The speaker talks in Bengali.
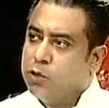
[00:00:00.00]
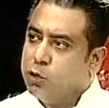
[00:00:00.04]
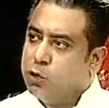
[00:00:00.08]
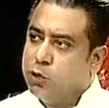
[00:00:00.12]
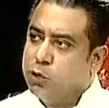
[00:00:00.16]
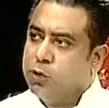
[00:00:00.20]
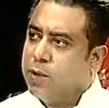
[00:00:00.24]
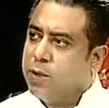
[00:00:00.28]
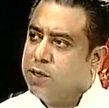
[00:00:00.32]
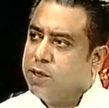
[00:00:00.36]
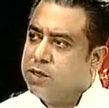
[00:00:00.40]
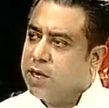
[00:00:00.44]
এবং
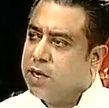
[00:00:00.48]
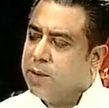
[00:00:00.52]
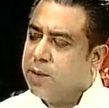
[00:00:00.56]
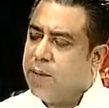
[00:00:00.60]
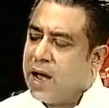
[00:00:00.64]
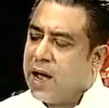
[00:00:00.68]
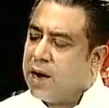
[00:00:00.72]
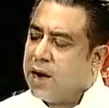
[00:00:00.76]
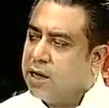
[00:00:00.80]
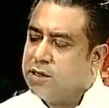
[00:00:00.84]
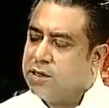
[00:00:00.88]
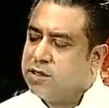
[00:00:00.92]
শুধুমাত্র
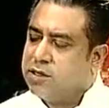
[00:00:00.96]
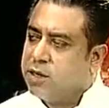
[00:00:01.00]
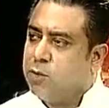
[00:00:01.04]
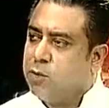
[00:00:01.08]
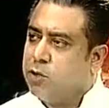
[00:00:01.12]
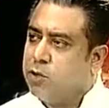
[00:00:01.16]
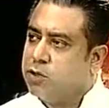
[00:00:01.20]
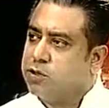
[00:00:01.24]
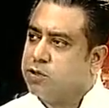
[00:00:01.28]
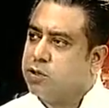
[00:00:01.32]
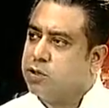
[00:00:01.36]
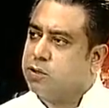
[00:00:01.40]

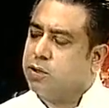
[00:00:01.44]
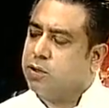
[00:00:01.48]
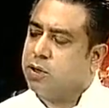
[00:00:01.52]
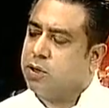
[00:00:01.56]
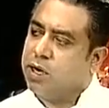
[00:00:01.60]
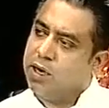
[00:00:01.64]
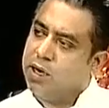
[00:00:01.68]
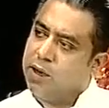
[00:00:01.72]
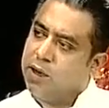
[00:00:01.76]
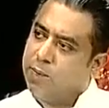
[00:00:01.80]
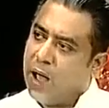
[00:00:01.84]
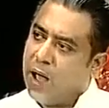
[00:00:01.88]
বাংলাদেশের
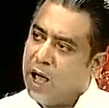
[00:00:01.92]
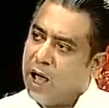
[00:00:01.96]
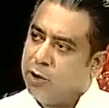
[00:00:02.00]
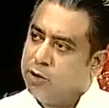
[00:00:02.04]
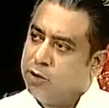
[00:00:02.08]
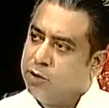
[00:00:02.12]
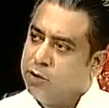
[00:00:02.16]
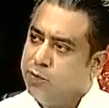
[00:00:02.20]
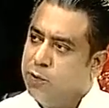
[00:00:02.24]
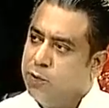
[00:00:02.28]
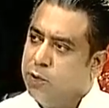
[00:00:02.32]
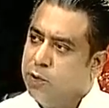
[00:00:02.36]
মনস্তত্ব না এটা
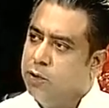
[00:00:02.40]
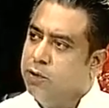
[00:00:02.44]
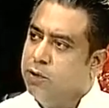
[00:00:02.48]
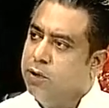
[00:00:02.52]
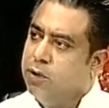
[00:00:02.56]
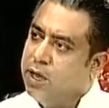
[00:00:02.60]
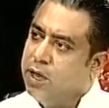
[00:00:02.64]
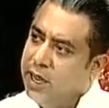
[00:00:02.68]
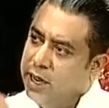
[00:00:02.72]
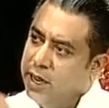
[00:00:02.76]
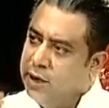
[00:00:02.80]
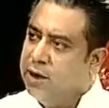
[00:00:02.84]
ভারত
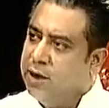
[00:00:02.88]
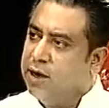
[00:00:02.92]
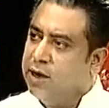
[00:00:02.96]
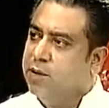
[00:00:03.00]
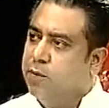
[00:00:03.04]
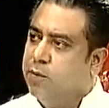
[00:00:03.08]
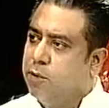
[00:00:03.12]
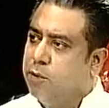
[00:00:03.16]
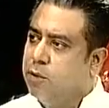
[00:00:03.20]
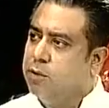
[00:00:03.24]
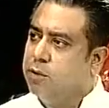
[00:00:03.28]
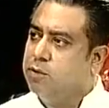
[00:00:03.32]
বলুন
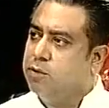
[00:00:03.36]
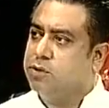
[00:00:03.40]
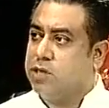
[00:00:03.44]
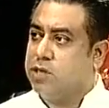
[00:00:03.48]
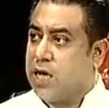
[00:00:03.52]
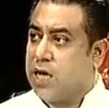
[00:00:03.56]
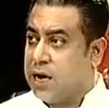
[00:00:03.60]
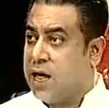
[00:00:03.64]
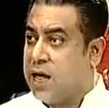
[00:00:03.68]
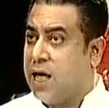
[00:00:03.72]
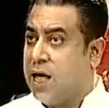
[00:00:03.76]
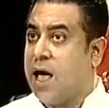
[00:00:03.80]
ইংল্যান্ড বলুন
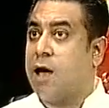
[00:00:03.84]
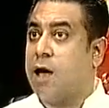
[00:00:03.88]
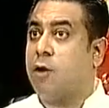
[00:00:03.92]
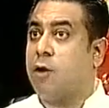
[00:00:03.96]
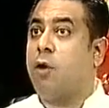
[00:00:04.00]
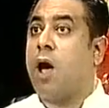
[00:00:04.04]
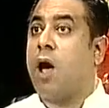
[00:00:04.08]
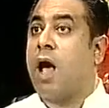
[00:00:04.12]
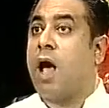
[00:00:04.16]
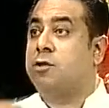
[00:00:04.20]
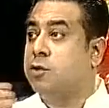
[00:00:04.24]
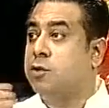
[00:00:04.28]
যারা
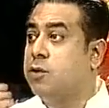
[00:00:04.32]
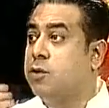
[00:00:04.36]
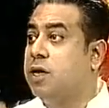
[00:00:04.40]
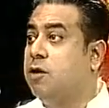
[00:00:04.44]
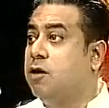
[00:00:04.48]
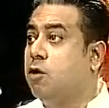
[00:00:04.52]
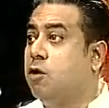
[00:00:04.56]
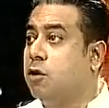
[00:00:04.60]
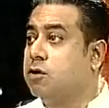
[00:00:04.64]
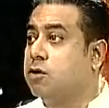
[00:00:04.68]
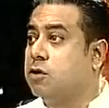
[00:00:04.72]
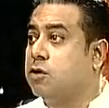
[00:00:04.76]
আরো
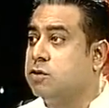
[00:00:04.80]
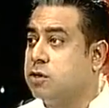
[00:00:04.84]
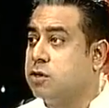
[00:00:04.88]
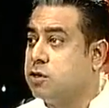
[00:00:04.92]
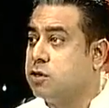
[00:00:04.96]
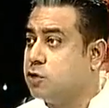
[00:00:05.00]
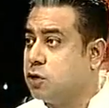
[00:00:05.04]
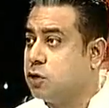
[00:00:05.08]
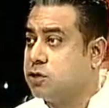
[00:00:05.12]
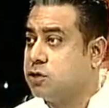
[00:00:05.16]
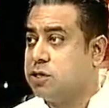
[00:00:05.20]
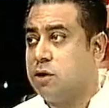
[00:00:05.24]
আধুনিক
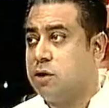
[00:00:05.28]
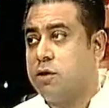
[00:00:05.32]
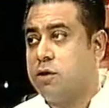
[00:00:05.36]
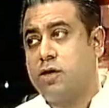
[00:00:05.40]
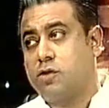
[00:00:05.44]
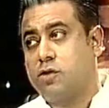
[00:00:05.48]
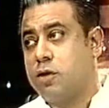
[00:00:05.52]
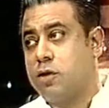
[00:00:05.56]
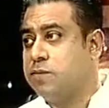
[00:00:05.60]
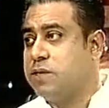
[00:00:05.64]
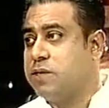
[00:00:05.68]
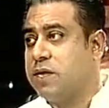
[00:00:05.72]
গণতন্ত্র চর্চা
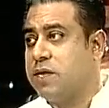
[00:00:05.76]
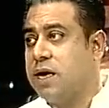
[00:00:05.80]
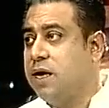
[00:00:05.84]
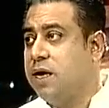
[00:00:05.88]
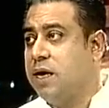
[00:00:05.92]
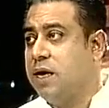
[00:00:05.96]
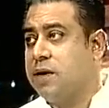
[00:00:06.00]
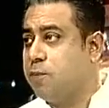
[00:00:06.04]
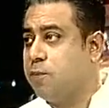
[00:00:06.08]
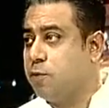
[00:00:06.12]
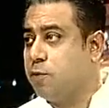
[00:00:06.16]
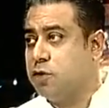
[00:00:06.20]

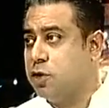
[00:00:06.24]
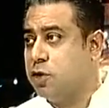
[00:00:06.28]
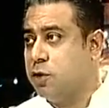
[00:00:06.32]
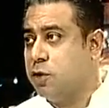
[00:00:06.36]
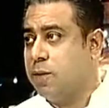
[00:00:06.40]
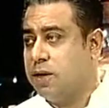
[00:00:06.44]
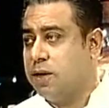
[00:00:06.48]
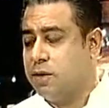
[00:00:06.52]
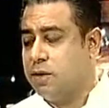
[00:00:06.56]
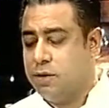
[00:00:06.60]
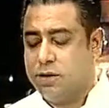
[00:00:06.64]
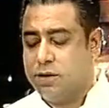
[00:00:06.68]
জায়গায় এটা
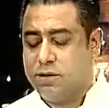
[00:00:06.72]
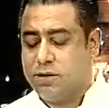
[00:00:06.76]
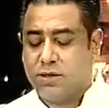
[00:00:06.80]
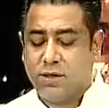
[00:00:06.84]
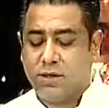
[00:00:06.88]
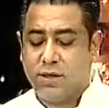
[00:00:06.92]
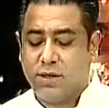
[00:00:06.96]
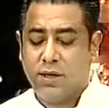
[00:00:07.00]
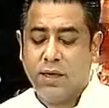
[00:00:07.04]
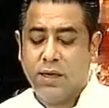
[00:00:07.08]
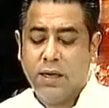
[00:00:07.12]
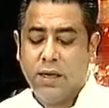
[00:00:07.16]
প্রতীয়মান
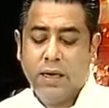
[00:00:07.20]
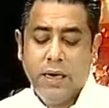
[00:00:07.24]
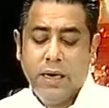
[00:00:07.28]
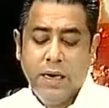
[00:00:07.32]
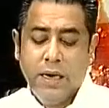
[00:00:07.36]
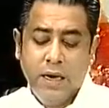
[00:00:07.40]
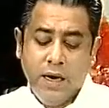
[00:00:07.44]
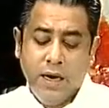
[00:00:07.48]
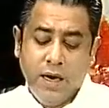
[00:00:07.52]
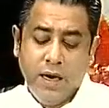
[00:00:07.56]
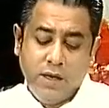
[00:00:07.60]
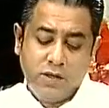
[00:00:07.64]
হয়েছে
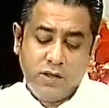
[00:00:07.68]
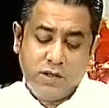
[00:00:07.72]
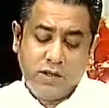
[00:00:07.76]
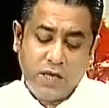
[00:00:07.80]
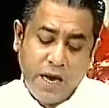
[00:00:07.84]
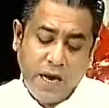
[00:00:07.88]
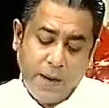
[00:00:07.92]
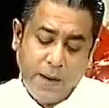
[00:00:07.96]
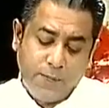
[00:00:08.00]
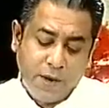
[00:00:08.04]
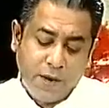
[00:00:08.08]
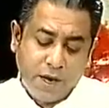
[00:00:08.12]

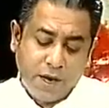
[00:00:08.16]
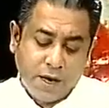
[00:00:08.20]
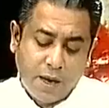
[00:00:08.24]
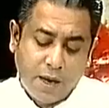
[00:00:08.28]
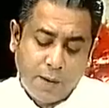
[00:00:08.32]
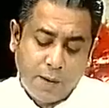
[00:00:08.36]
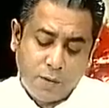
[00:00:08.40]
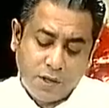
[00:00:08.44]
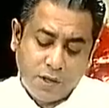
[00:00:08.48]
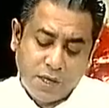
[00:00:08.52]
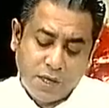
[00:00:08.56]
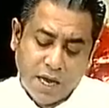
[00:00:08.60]
সেই
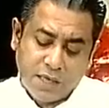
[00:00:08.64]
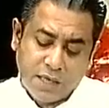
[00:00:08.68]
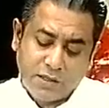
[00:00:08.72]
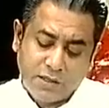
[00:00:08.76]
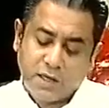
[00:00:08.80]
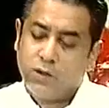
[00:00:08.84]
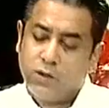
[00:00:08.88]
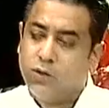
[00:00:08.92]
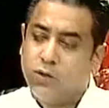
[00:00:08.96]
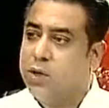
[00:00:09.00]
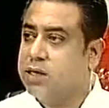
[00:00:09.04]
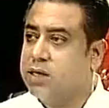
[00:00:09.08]
প্রেক্ষাপট থেকে
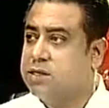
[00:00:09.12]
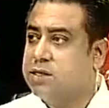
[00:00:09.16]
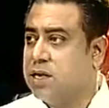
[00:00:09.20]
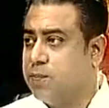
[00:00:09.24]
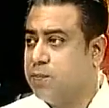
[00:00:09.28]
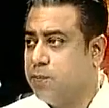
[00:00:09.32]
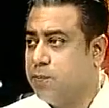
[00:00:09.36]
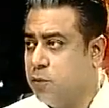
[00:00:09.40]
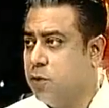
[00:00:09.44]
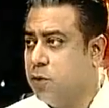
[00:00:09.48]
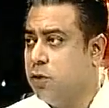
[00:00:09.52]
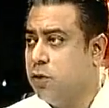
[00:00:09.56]
আজকে দুই
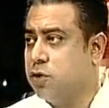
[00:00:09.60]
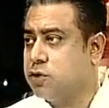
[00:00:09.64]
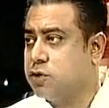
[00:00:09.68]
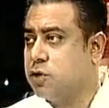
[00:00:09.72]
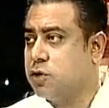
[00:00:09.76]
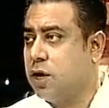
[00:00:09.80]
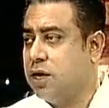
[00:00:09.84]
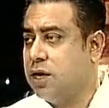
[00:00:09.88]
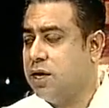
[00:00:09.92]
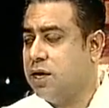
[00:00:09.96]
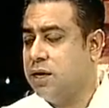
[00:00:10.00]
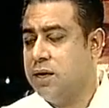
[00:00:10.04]

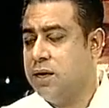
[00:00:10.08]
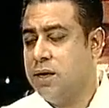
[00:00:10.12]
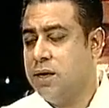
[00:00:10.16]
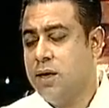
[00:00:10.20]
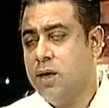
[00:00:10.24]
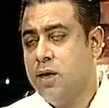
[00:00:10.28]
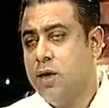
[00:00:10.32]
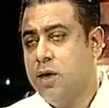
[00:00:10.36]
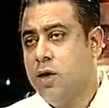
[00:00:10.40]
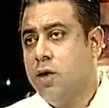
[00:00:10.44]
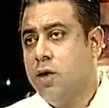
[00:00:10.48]
সালে